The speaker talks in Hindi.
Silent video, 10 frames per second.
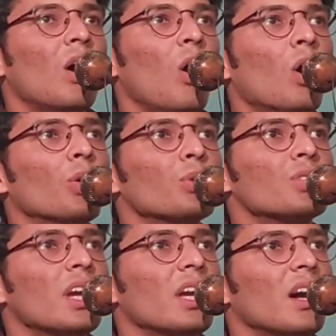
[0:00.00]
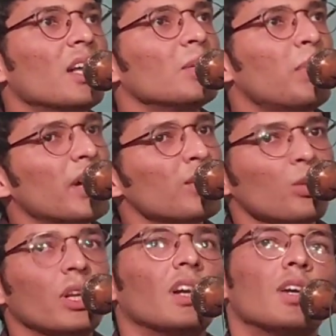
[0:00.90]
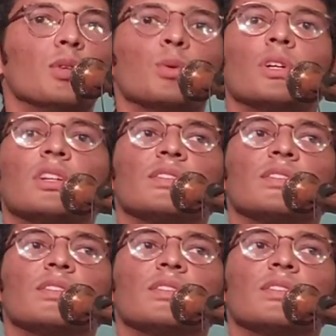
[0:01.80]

और उसके रात भर सोने का दुख